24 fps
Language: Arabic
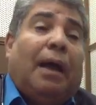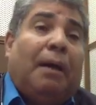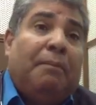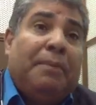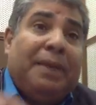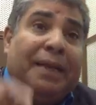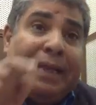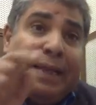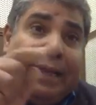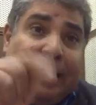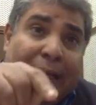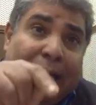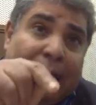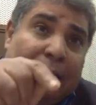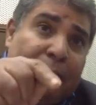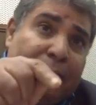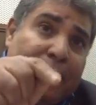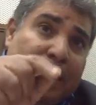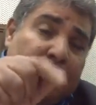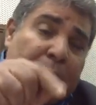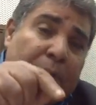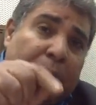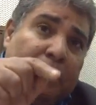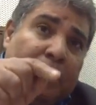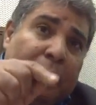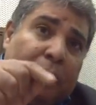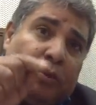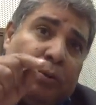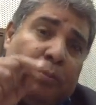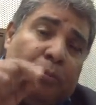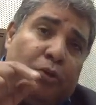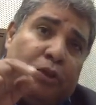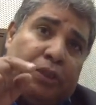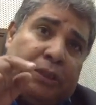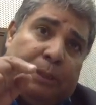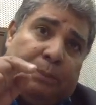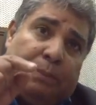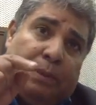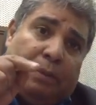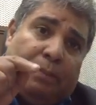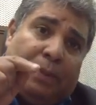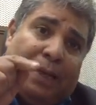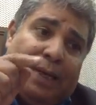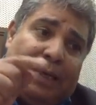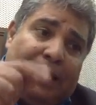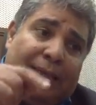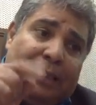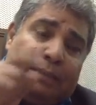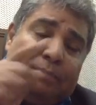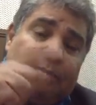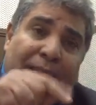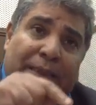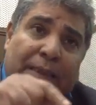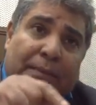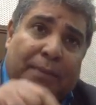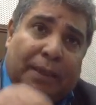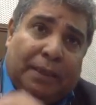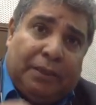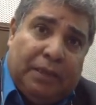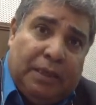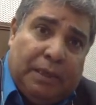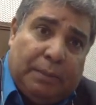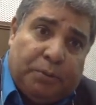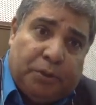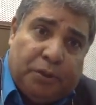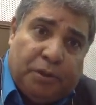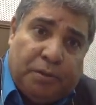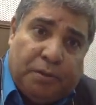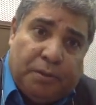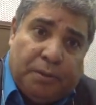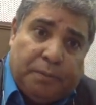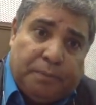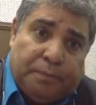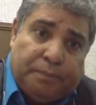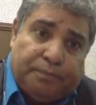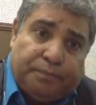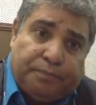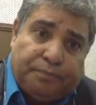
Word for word: من خلال برنامج ما يكتبه الشباب حلقات مدام عديلة بشارة